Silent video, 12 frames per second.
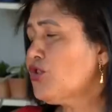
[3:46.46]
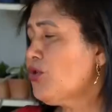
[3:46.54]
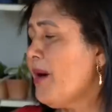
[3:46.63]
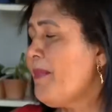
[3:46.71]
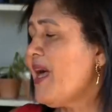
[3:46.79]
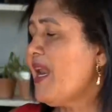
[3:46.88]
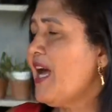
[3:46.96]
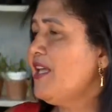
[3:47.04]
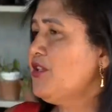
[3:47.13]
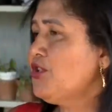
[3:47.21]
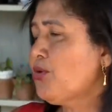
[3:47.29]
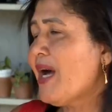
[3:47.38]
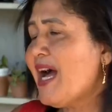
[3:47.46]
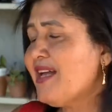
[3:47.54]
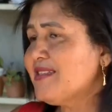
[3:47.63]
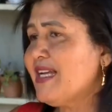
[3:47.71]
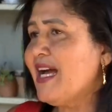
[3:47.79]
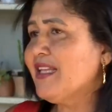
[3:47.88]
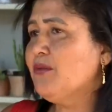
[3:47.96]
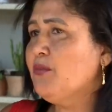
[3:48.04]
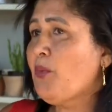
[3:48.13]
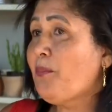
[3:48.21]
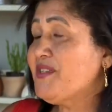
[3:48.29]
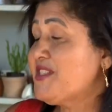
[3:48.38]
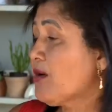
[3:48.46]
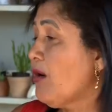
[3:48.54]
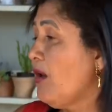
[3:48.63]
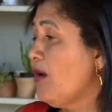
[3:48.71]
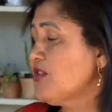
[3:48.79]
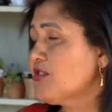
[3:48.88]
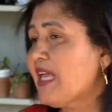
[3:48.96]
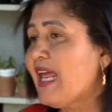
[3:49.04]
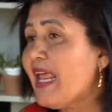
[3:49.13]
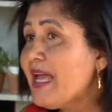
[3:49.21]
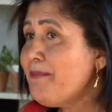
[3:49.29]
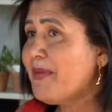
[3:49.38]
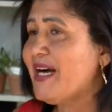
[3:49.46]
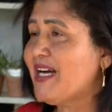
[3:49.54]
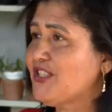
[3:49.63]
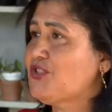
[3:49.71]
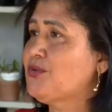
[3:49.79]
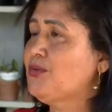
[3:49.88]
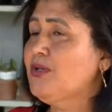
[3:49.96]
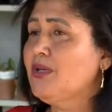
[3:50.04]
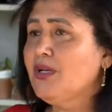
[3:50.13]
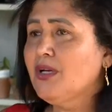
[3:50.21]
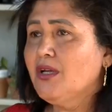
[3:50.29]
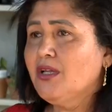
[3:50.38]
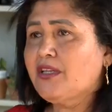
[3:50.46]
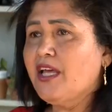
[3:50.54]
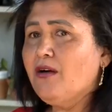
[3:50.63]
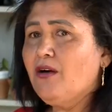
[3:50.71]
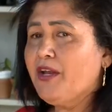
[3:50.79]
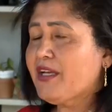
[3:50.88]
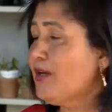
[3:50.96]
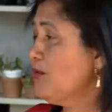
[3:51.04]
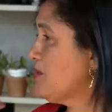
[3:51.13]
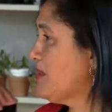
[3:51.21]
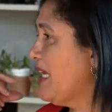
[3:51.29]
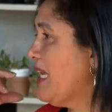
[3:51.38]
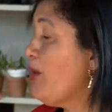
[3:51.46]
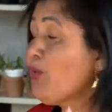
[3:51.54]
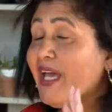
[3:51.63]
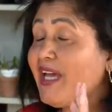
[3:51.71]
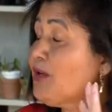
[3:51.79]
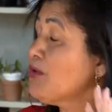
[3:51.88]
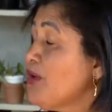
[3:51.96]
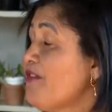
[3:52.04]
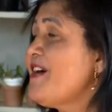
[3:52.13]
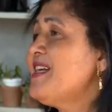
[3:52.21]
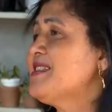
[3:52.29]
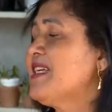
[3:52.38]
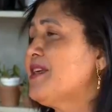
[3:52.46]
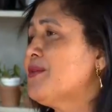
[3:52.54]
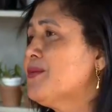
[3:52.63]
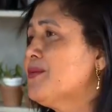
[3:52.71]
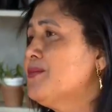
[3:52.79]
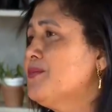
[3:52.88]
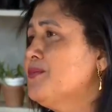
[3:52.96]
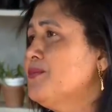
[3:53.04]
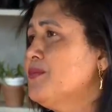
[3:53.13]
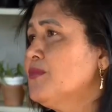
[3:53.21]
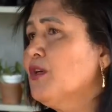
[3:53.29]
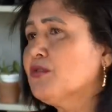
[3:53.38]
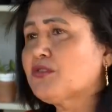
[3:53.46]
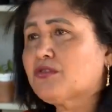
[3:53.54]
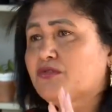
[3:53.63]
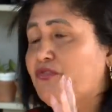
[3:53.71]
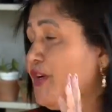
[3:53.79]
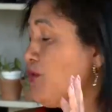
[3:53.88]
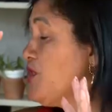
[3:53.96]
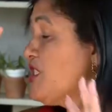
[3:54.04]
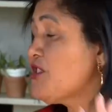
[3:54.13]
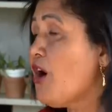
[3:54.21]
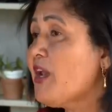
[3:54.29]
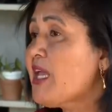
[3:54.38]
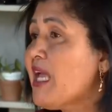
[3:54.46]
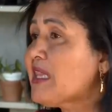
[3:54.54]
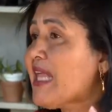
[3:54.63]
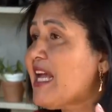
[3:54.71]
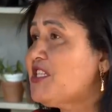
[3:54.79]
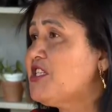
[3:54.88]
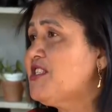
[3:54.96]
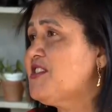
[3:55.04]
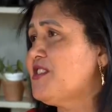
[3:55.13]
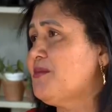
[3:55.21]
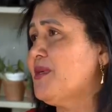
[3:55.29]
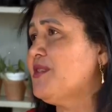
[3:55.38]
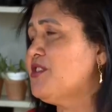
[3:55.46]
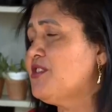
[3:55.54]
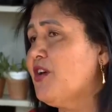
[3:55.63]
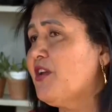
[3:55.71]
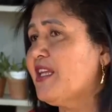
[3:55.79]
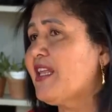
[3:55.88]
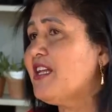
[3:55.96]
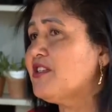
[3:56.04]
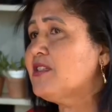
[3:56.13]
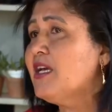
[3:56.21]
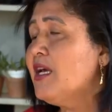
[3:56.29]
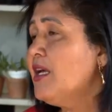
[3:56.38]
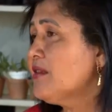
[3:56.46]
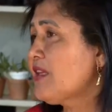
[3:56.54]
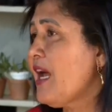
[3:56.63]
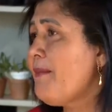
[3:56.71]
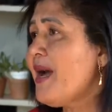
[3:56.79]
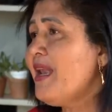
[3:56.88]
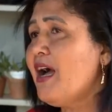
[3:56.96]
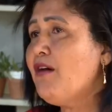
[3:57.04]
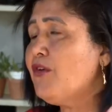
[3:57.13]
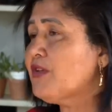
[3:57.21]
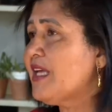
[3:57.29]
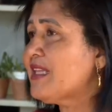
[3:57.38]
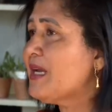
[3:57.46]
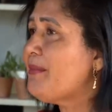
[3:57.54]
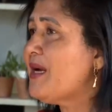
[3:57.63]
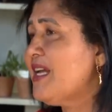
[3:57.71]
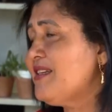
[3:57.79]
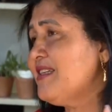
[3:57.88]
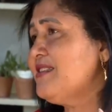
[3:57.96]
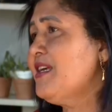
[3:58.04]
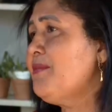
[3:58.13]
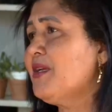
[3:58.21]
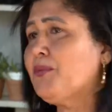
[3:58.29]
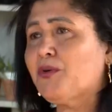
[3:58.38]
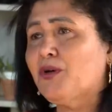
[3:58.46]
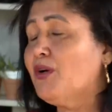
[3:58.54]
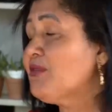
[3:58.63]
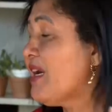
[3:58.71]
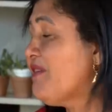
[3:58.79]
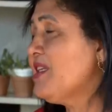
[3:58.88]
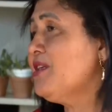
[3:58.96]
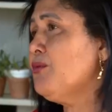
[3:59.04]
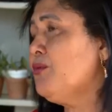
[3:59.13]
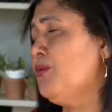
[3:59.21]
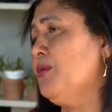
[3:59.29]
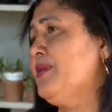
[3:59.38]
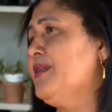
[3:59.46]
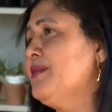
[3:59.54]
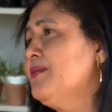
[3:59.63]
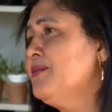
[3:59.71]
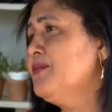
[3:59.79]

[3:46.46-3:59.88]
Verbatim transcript: estou abalada, estou arrasada, o meu psicológico está lá embaixo. Tem hora que eu não sei nem o que, que eu estou fazendo. Eu fico desorientadíssima, desorientadíssima. Trabalhar, eu voltei a trabalhar essa semana, porque eu não estava dando conta.